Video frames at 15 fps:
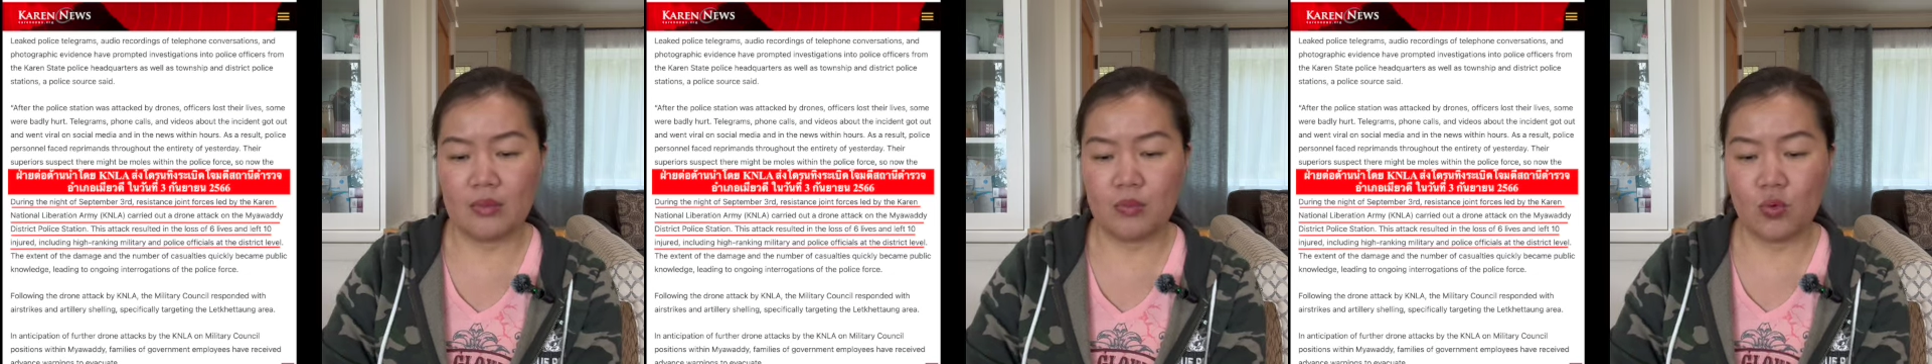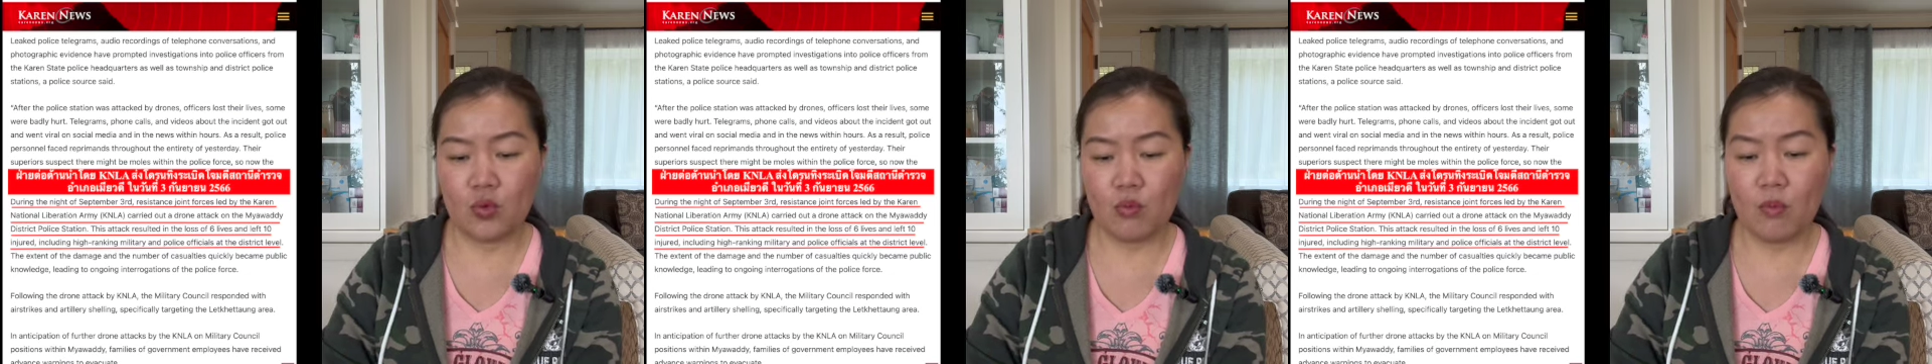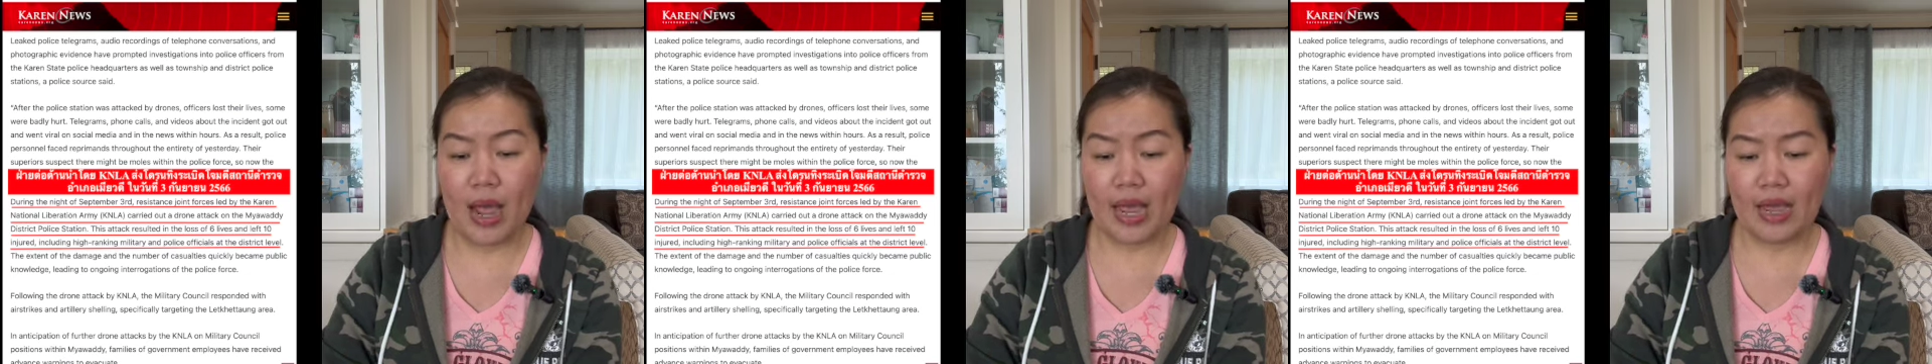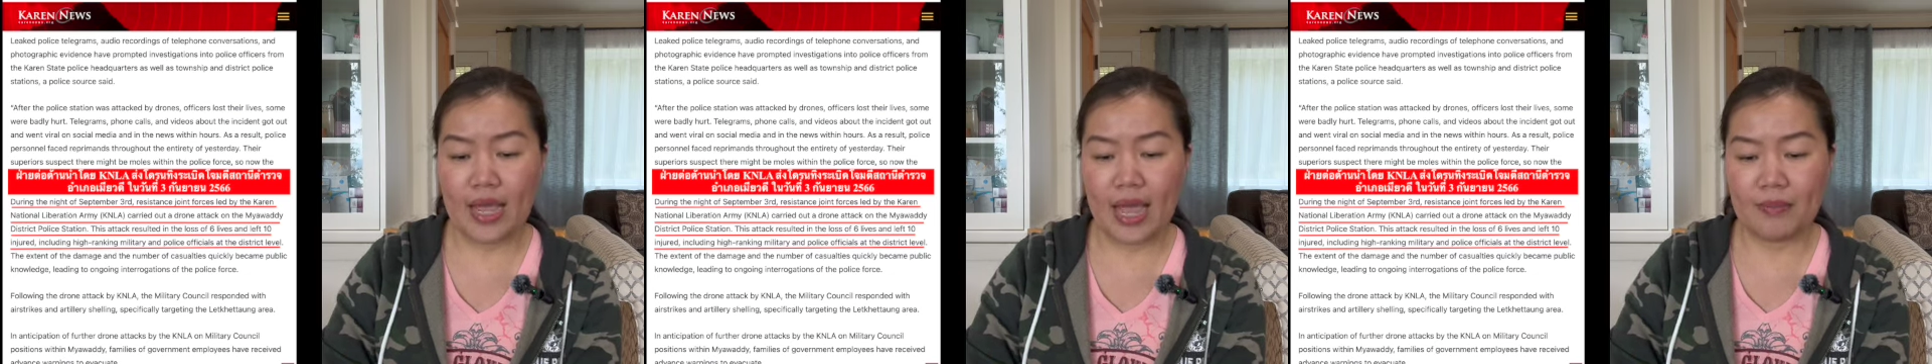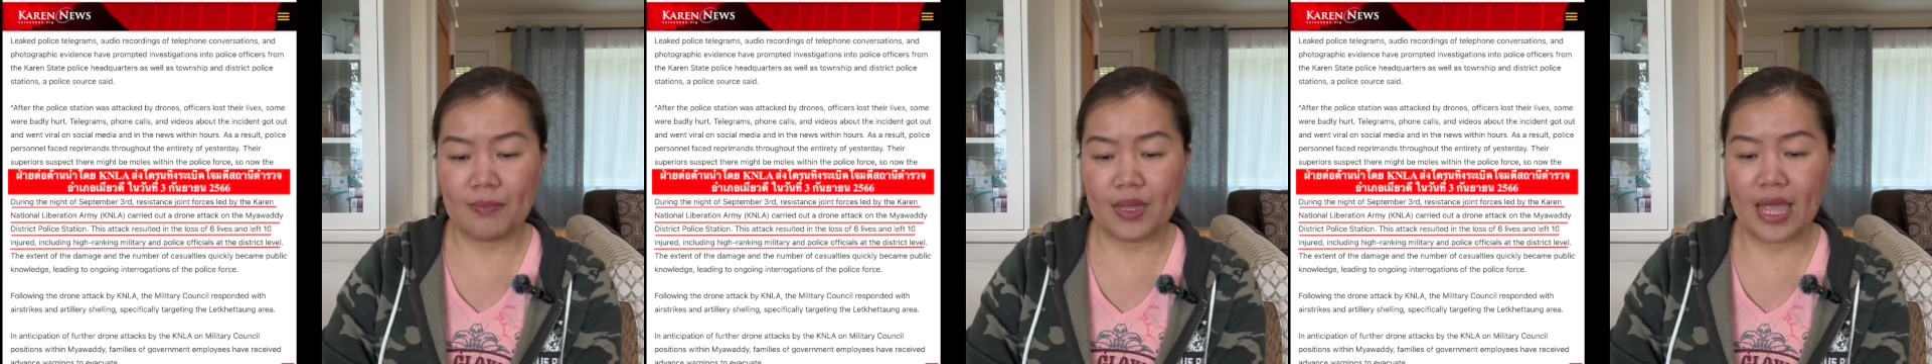ผู้บัง
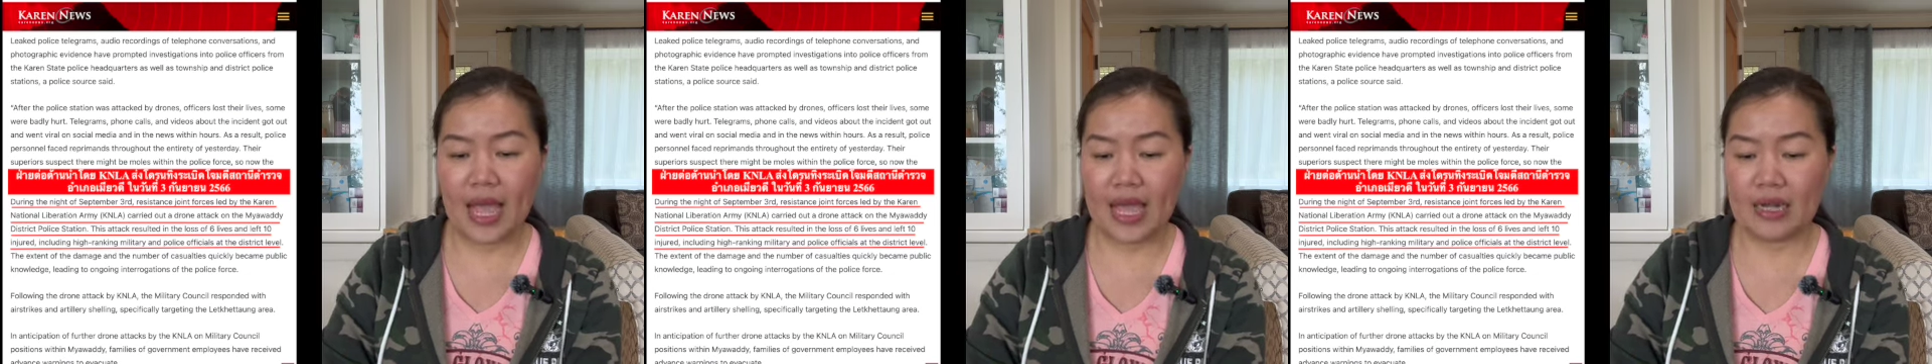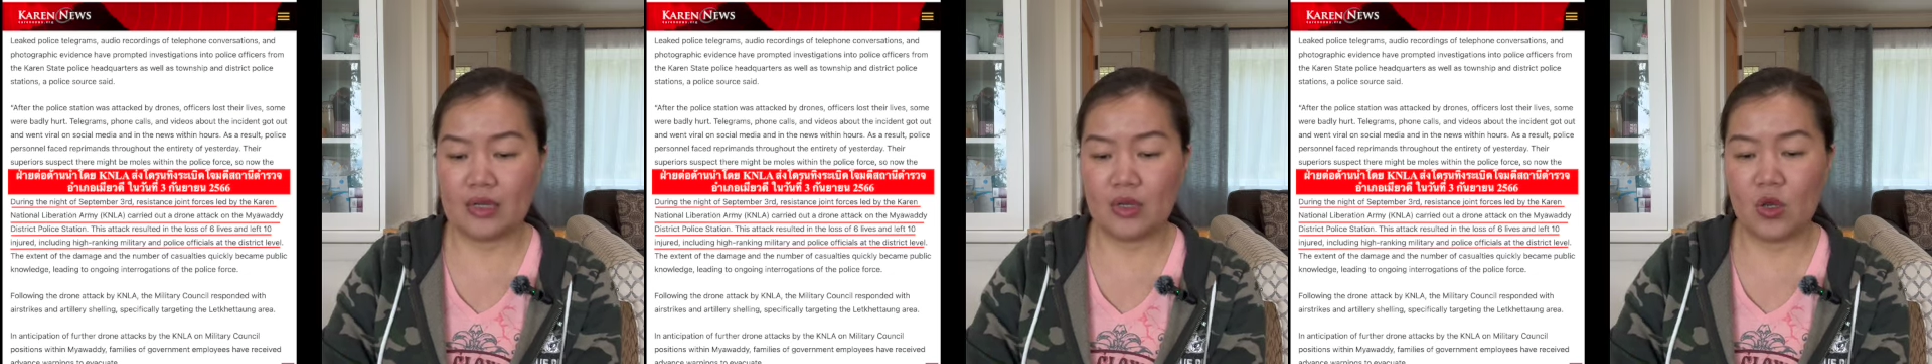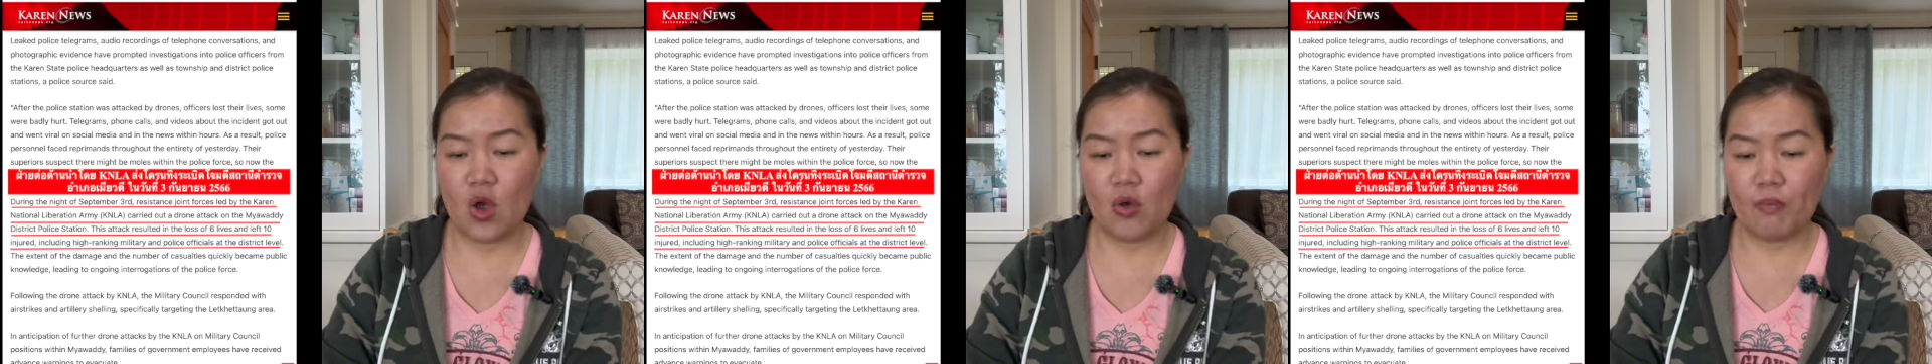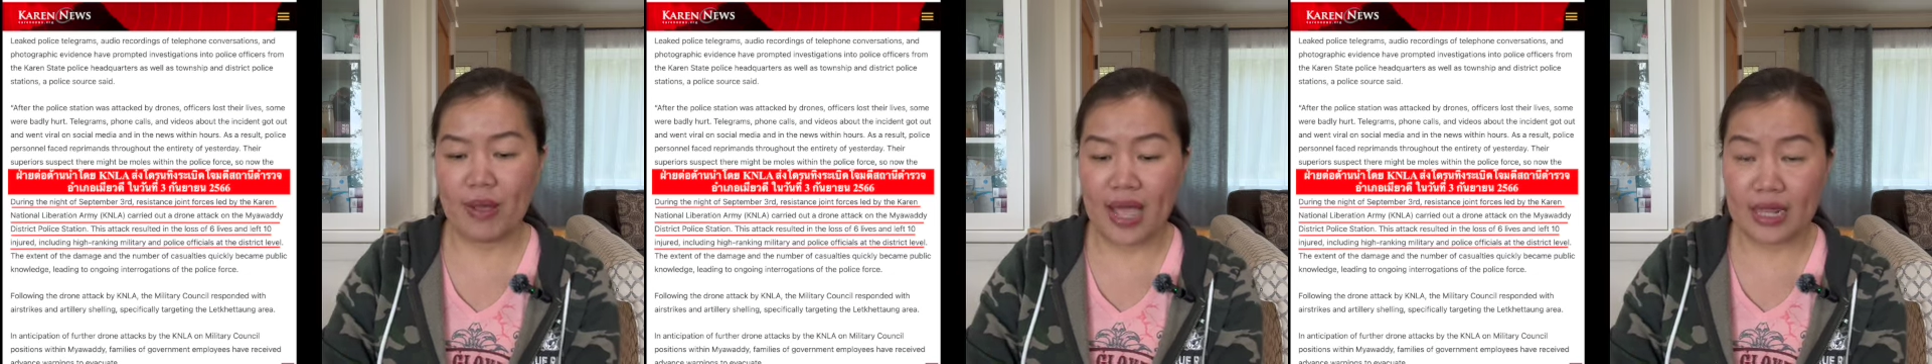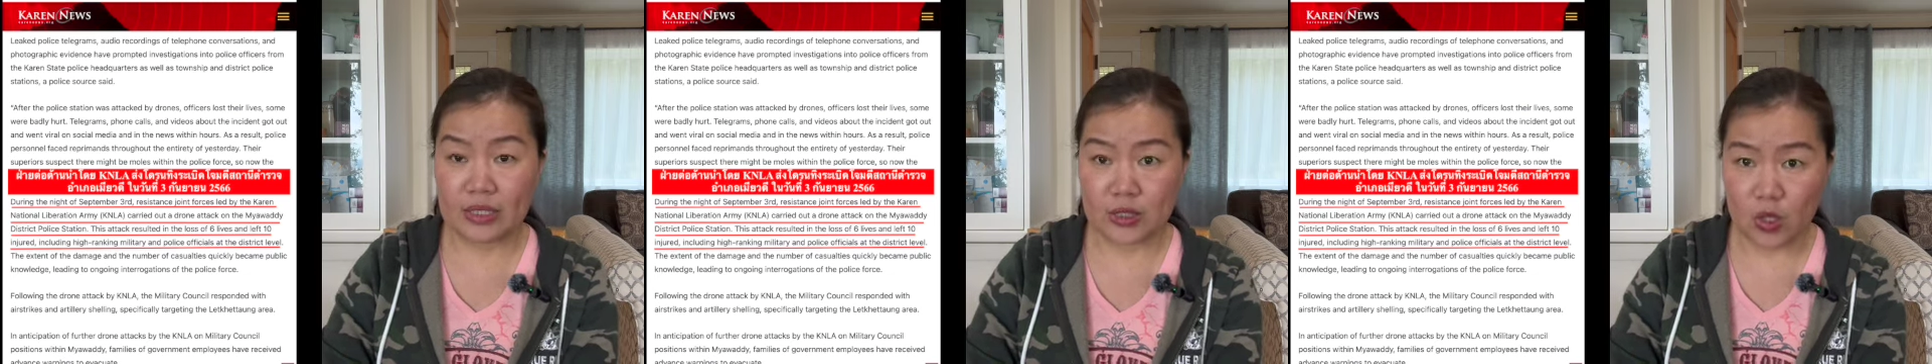คับการกอง
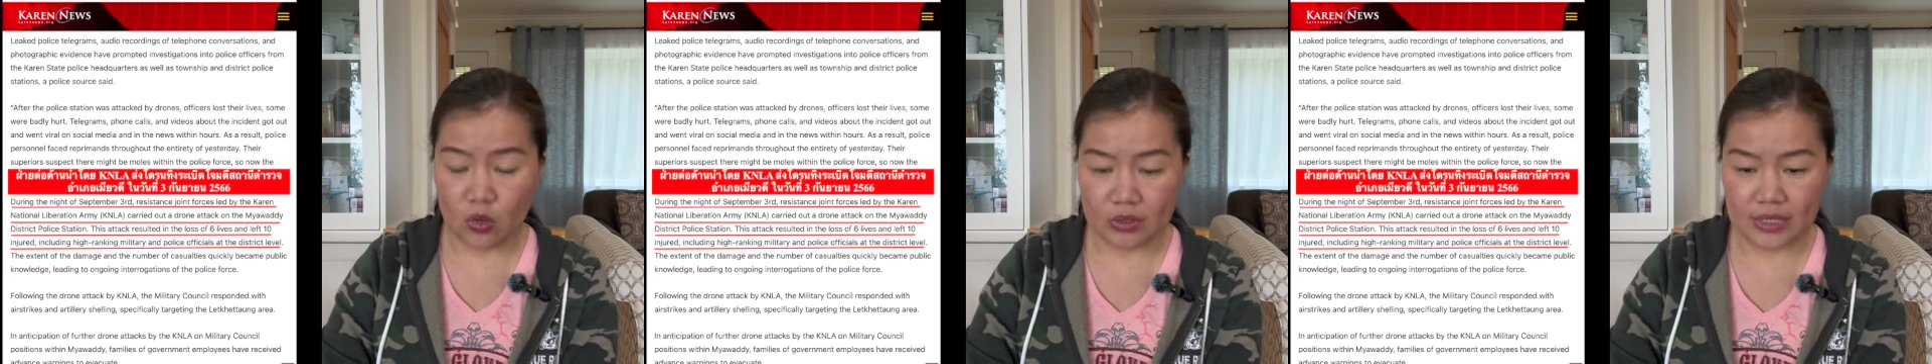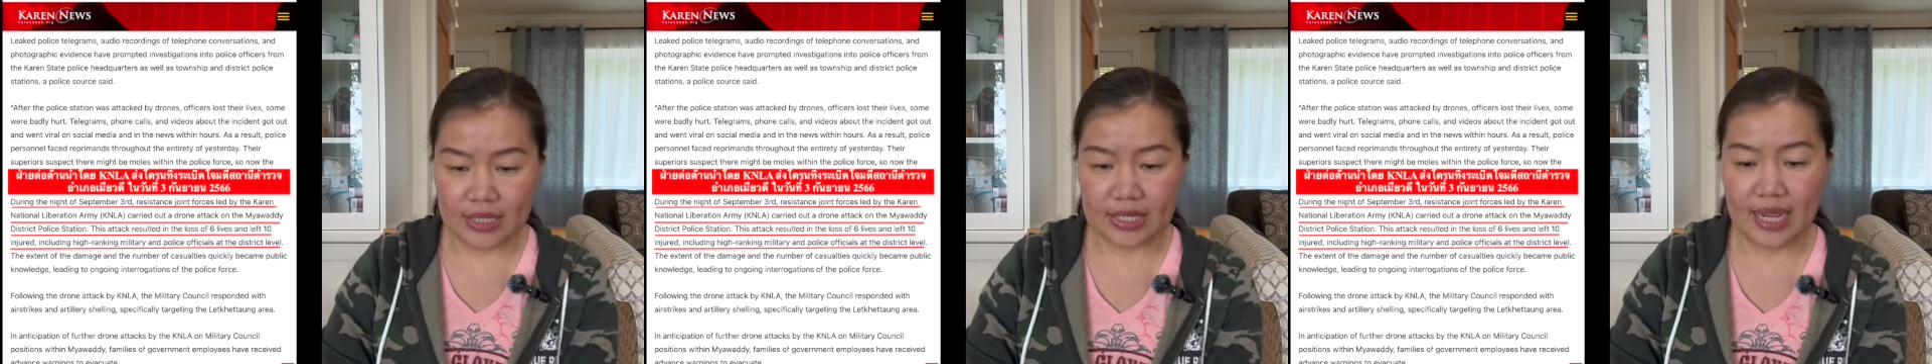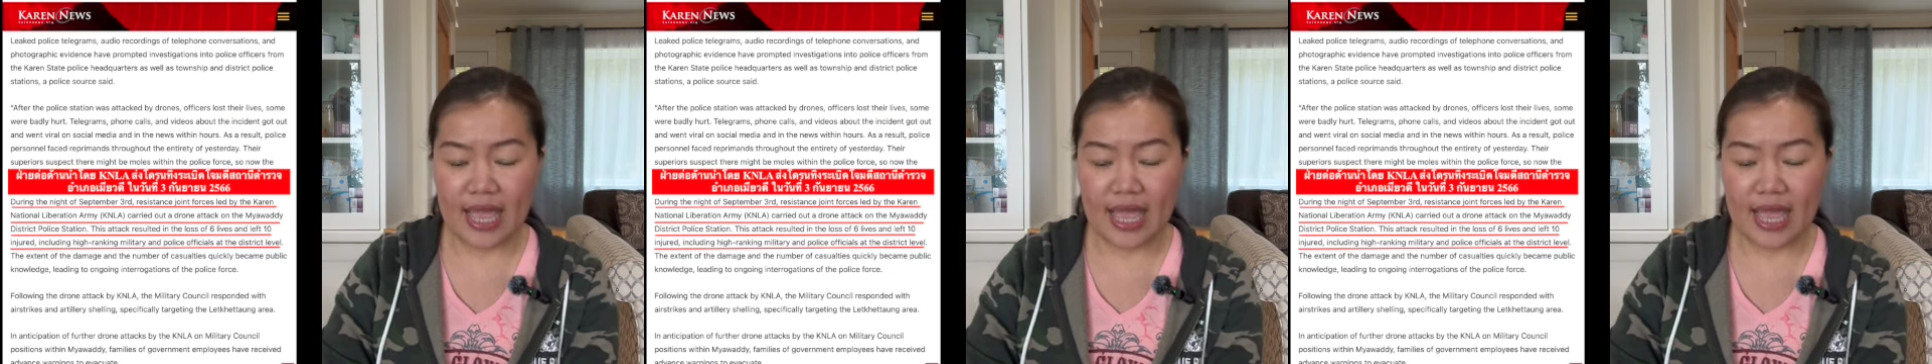พันสองเจ็ด